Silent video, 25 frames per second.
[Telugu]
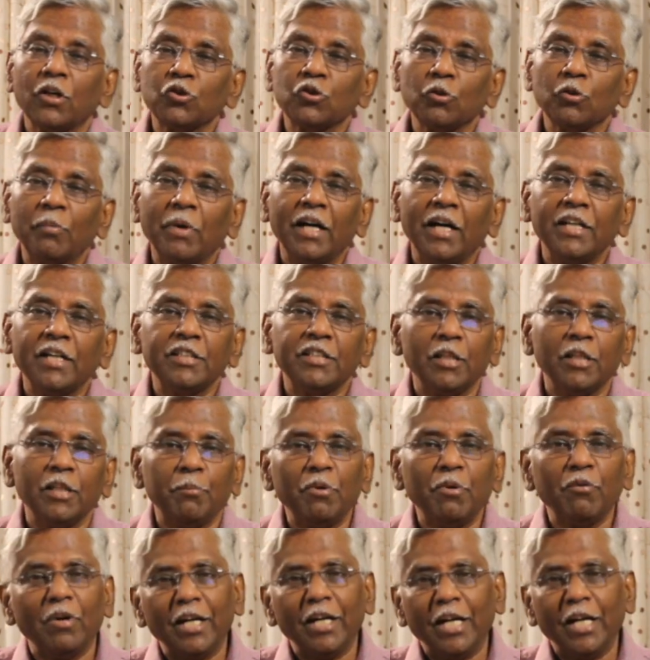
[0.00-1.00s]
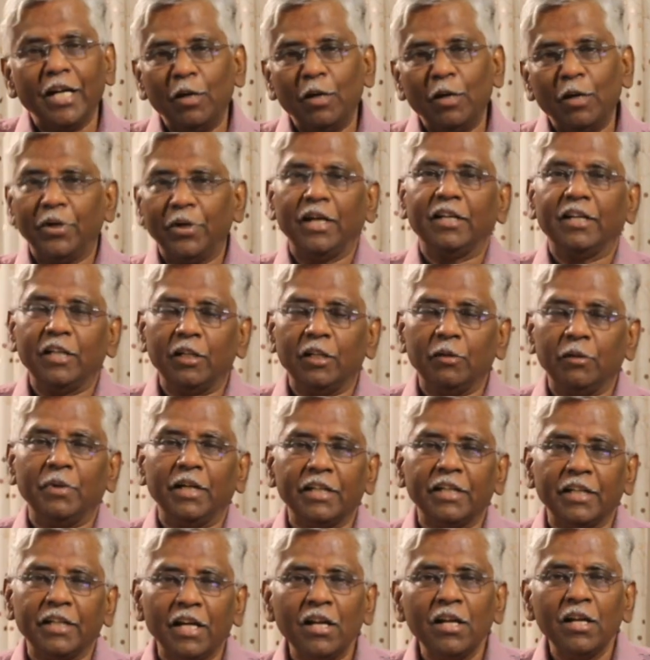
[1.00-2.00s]
సుమా అని చెప్పి వాళ్ళు
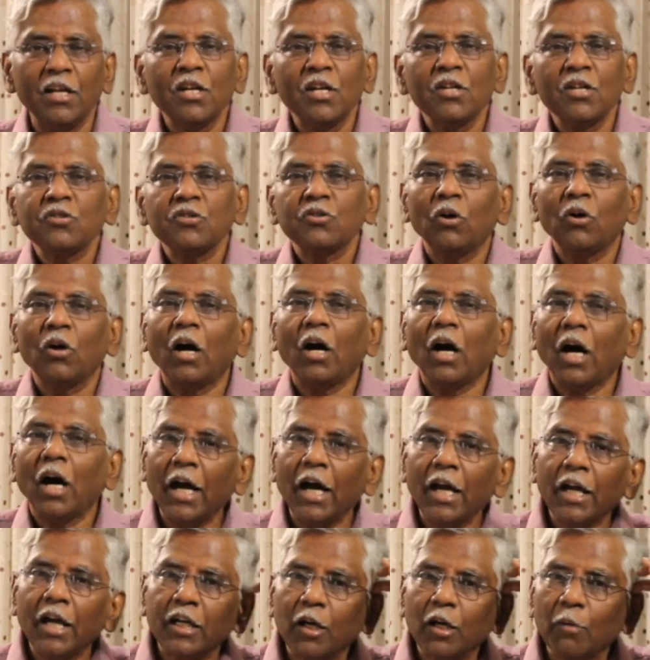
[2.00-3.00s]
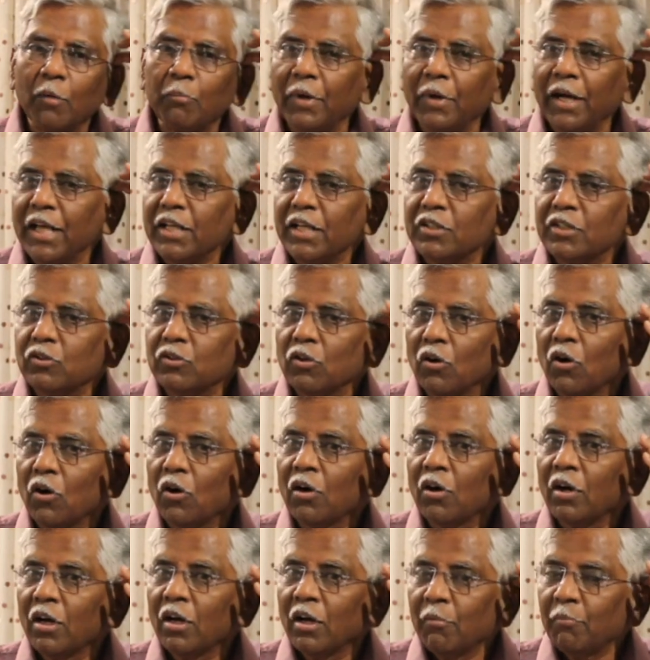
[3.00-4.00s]
వెళ్ళిపోయారనమాట సో ఆ యొక్క ప్లేస్లో
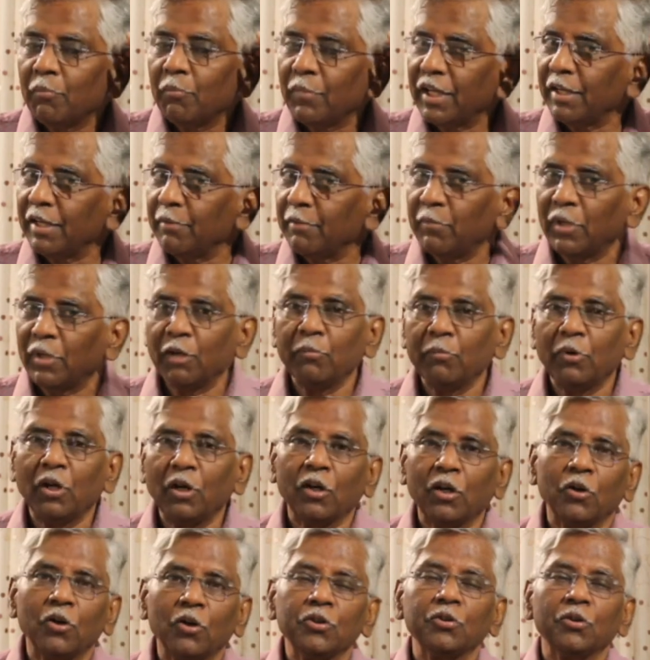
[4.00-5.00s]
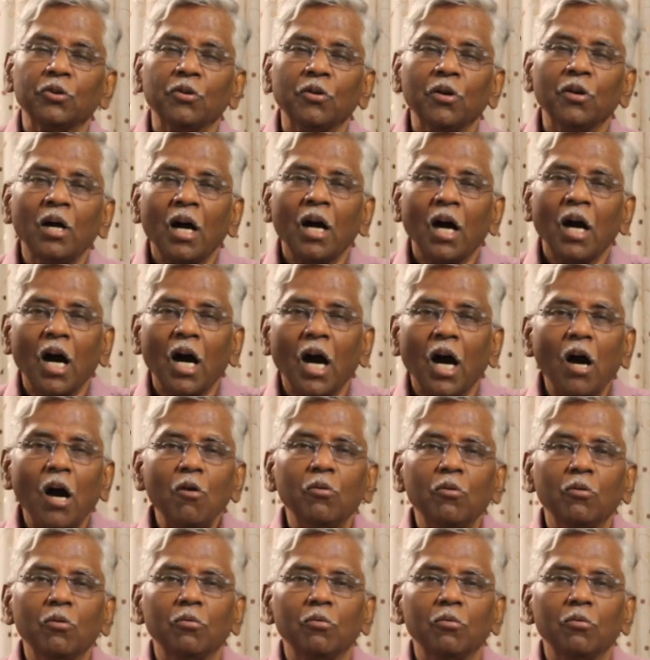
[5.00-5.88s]
మరి మనం ఆ రోజు హౌ